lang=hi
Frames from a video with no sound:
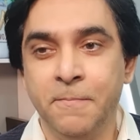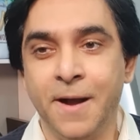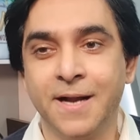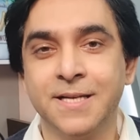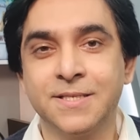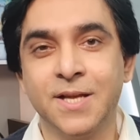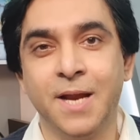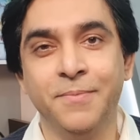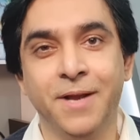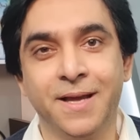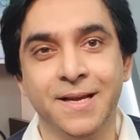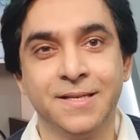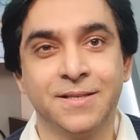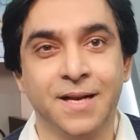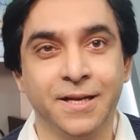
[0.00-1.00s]
पाकिस्तान में
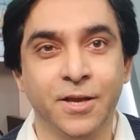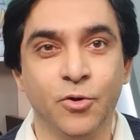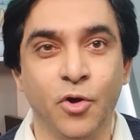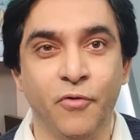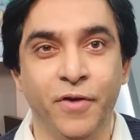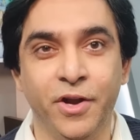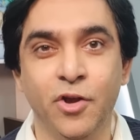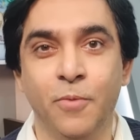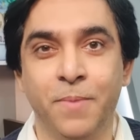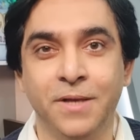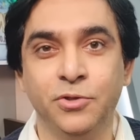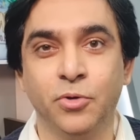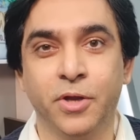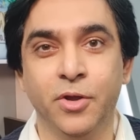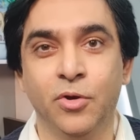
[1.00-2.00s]
अगर इस तरह की कोई वीडियो
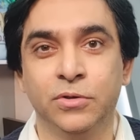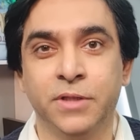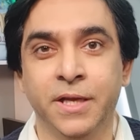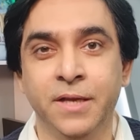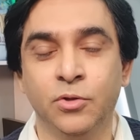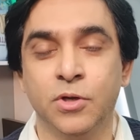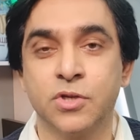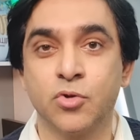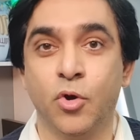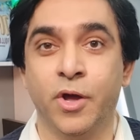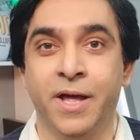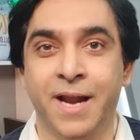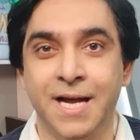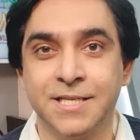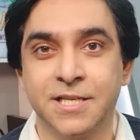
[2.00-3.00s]
बन चुकी होती तो इसको
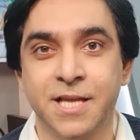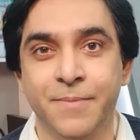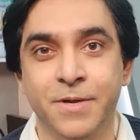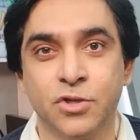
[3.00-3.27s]
हरासगी